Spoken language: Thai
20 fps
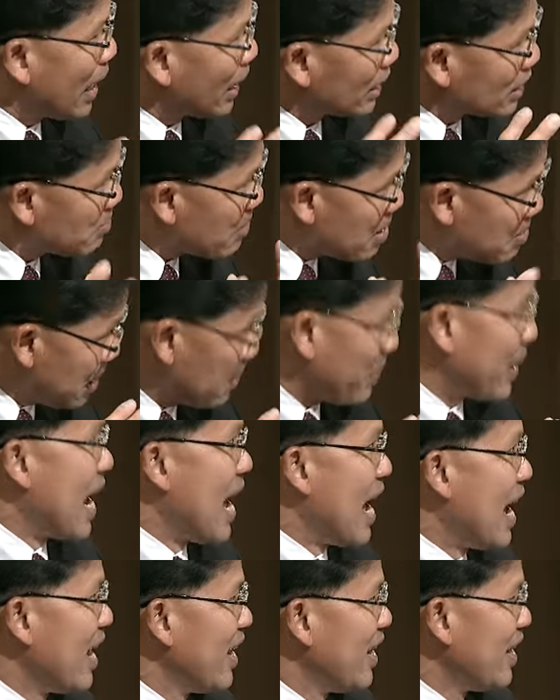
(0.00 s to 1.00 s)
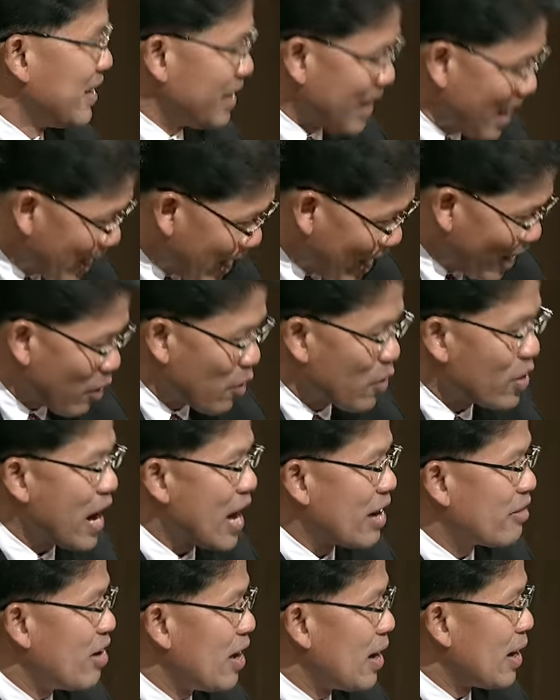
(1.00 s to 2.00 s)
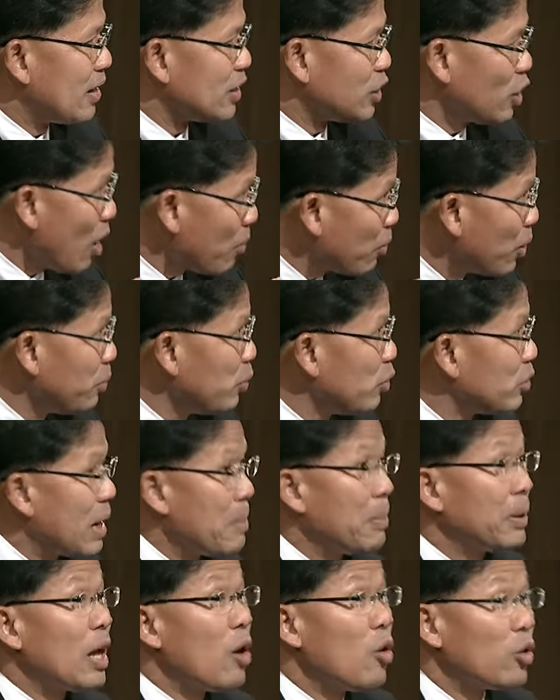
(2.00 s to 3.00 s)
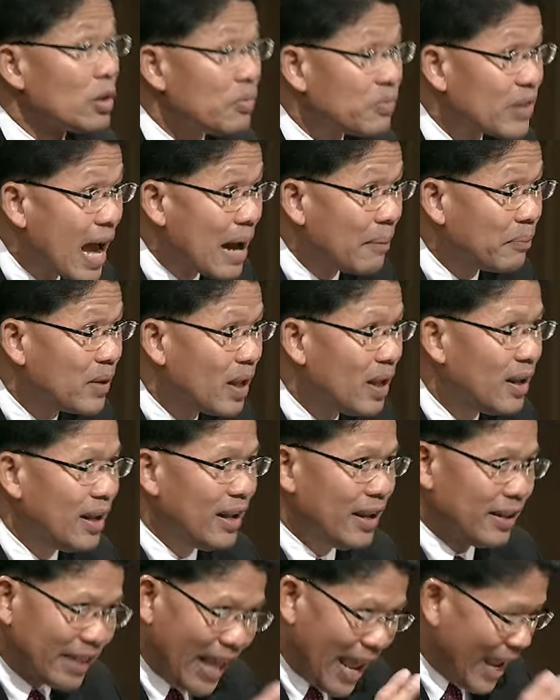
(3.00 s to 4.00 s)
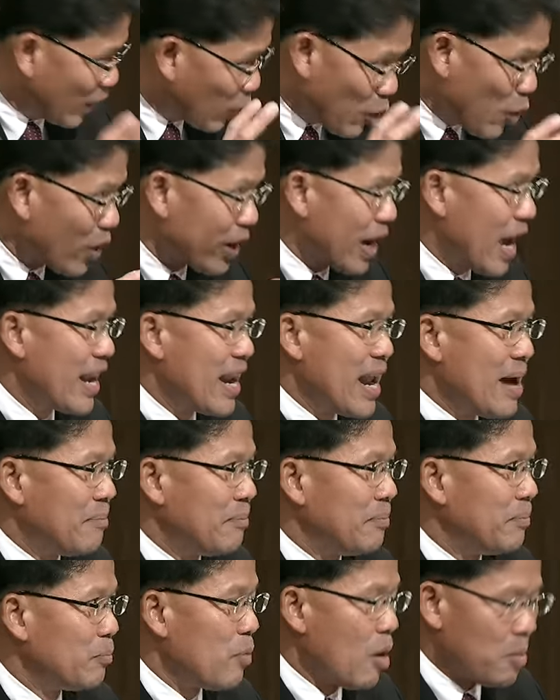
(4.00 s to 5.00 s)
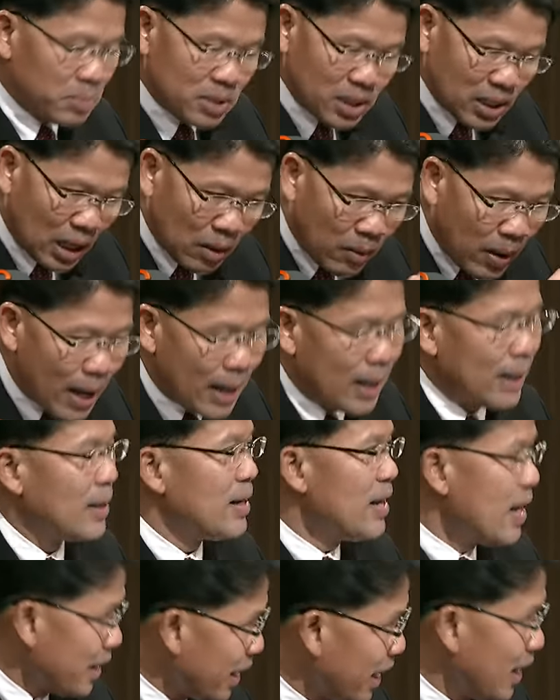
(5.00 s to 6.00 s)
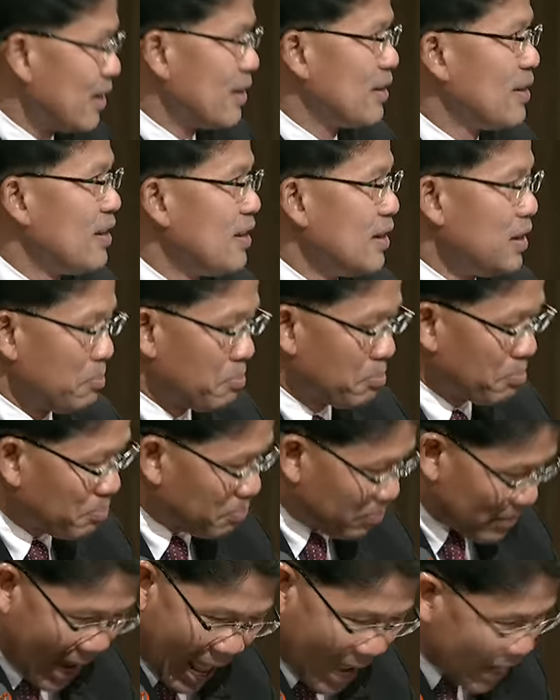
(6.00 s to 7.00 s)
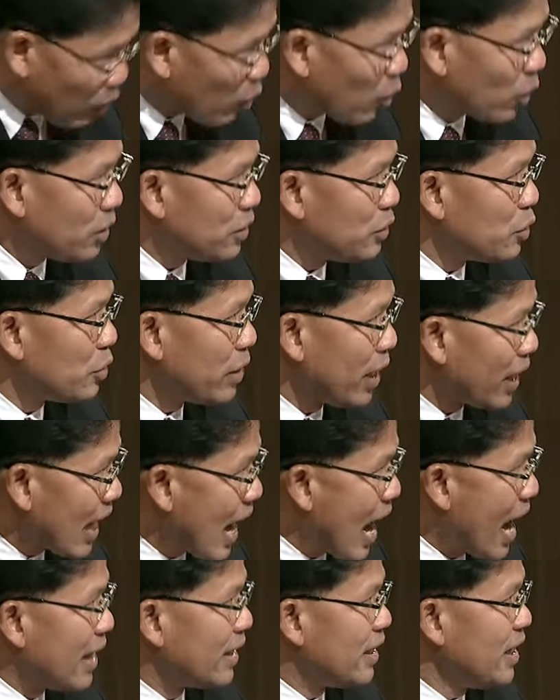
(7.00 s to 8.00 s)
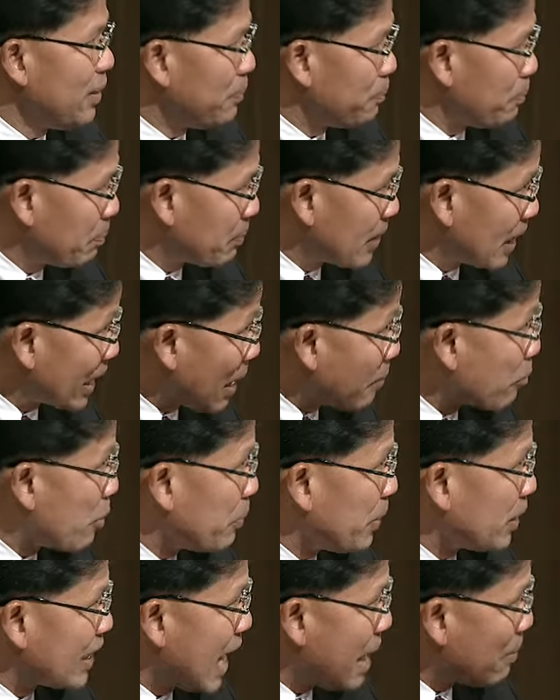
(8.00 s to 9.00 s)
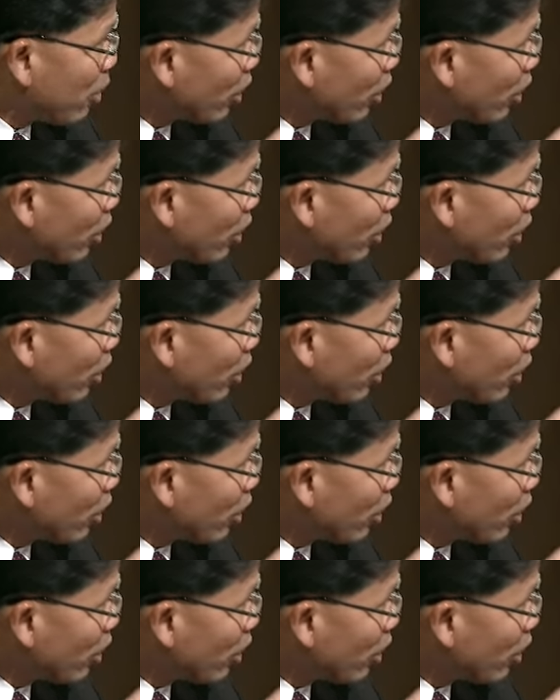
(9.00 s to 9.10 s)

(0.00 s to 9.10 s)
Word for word: อาจจะไม่มีปัญหา ในแง่ของการว่าชอบร่วมนุนตามมาตรา63 แต่ตัวแกนนำผมเชื่อว่าเรื่องเนี้ยครับหลายคนอยู่ในข่ายที่กระทำความผิดตาม